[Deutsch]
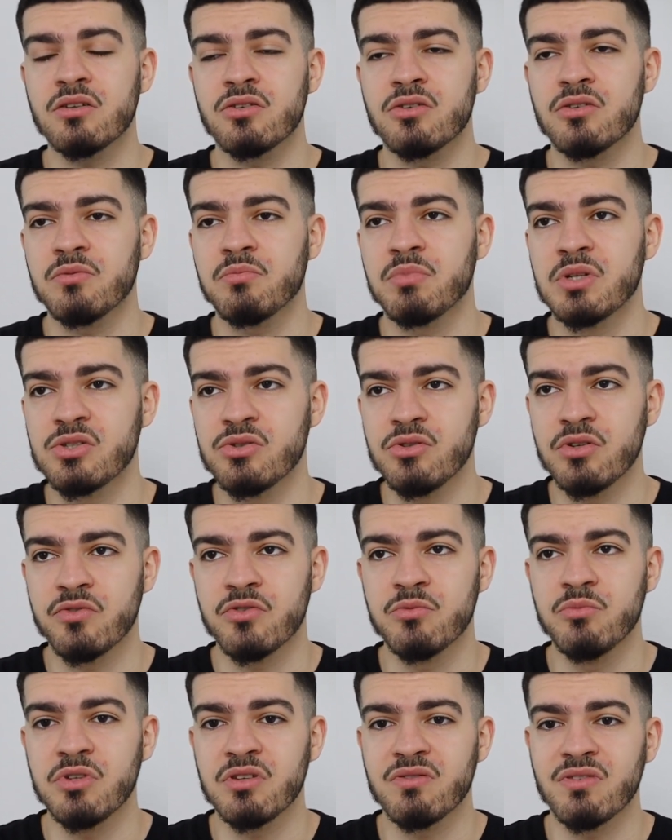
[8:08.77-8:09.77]
oder persönlich für
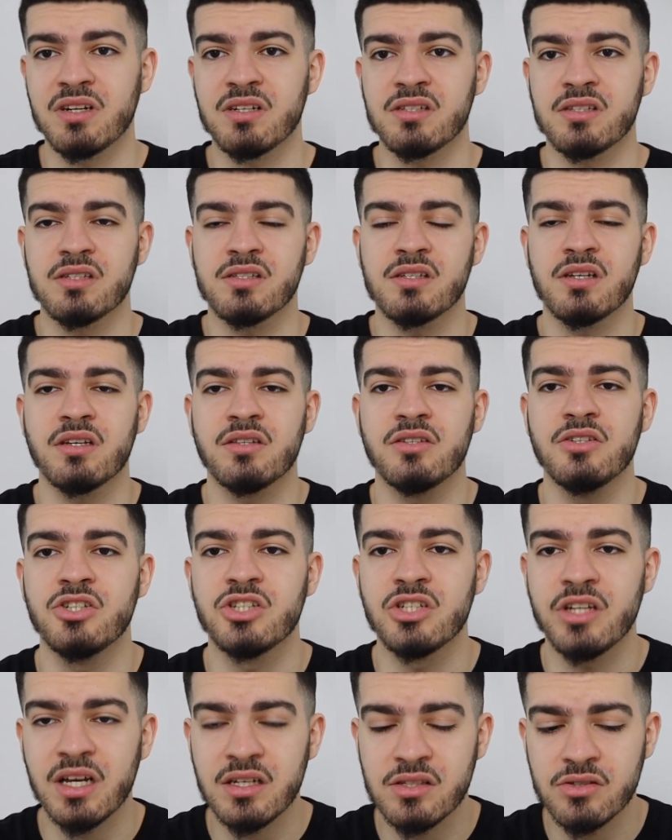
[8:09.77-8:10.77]
mich war das tatsächlich die
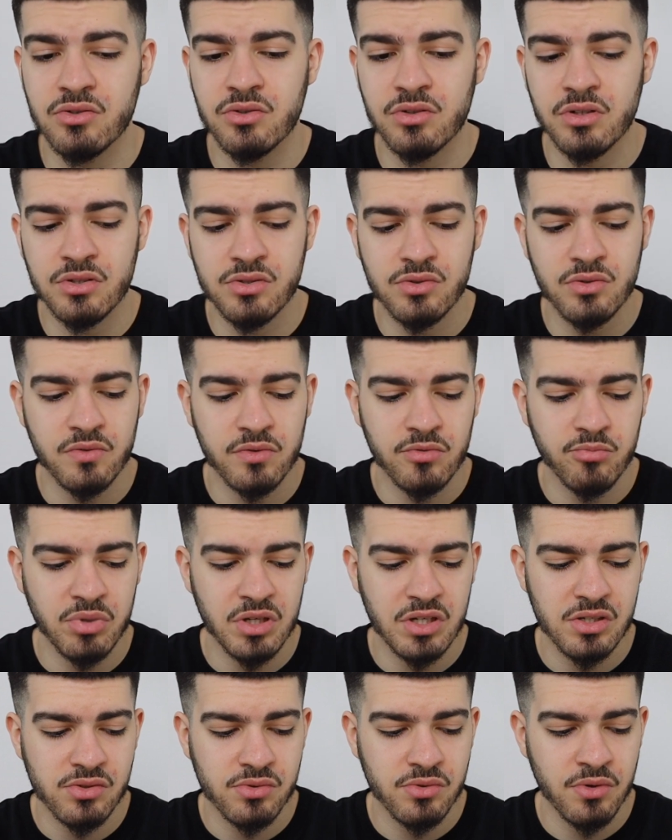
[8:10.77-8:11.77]
stärkste Kollektion von
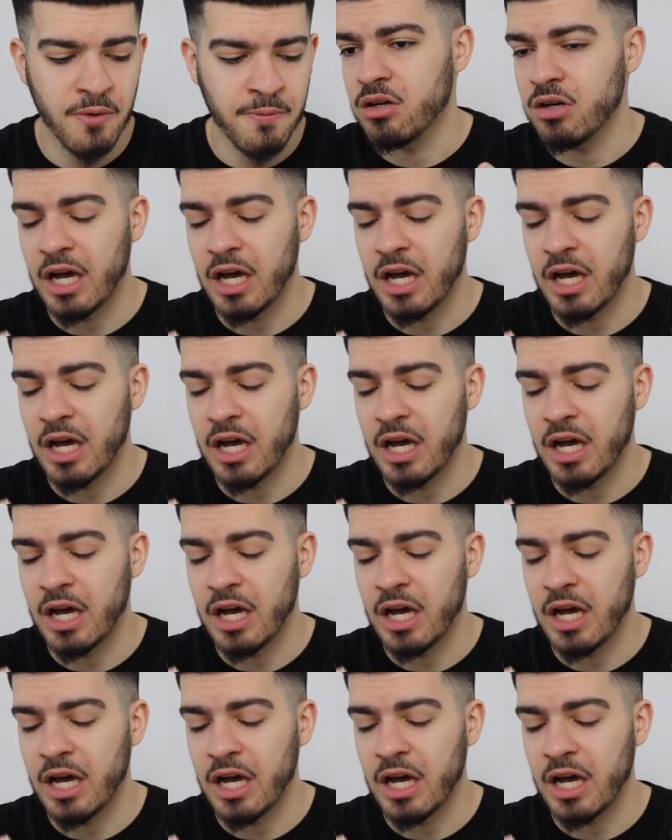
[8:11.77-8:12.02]
Peso.